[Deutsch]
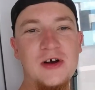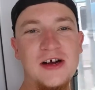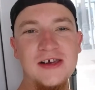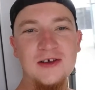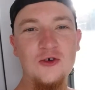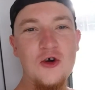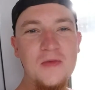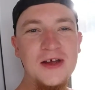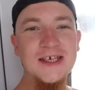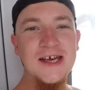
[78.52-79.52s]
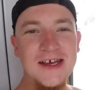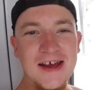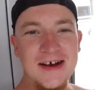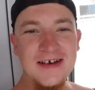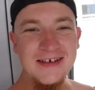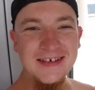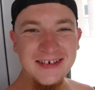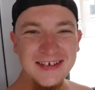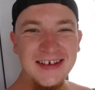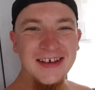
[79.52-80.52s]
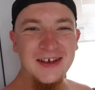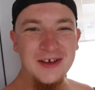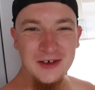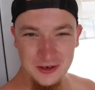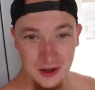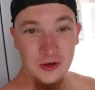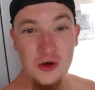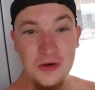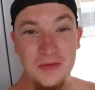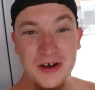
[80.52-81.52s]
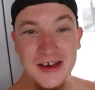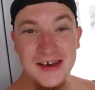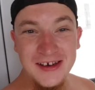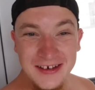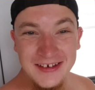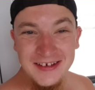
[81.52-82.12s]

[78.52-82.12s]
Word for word: mal, guck mal hierher. Guck mal.